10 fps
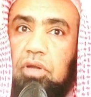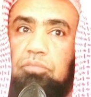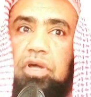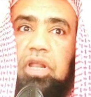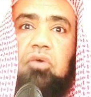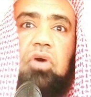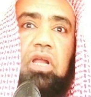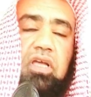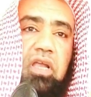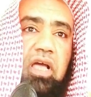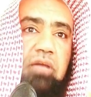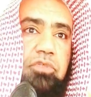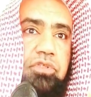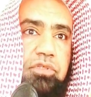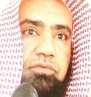ربنا ولك
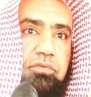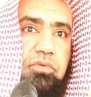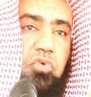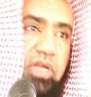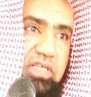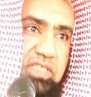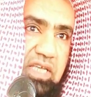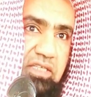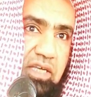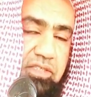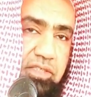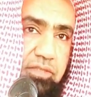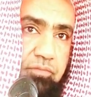الحمد هناك زيادات